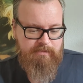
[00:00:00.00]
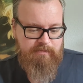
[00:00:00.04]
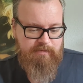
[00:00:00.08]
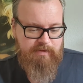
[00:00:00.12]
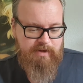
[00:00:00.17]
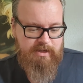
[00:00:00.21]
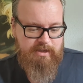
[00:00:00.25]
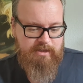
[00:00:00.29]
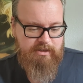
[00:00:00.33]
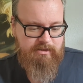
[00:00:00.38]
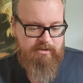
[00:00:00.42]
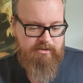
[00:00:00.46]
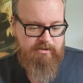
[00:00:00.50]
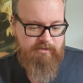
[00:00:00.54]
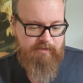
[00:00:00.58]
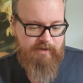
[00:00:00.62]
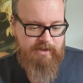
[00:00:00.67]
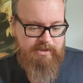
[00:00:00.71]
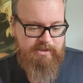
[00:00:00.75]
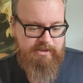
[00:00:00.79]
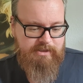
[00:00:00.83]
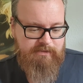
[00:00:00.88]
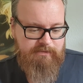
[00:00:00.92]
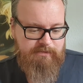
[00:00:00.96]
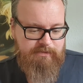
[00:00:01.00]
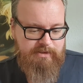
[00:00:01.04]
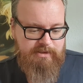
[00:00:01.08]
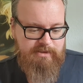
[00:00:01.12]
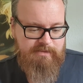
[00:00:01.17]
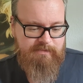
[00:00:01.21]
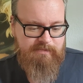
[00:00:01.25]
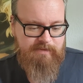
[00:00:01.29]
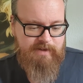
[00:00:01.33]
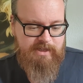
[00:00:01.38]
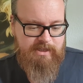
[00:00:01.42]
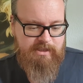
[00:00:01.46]
wäre, welcher
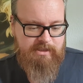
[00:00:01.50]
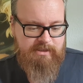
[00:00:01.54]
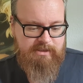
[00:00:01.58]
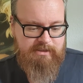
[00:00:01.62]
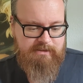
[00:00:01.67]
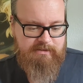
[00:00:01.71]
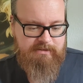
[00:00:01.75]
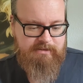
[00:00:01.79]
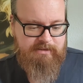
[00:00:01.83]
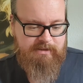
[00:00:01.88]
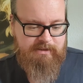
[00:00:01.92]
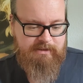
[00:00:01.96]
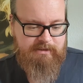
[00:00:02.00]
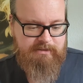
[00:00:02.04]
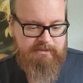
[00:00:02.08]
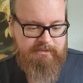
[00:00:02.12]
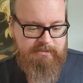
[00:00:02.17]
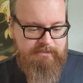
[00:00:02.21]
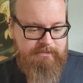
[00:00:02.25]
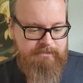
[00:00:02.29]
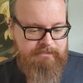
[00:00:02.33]
Film wäre es dann?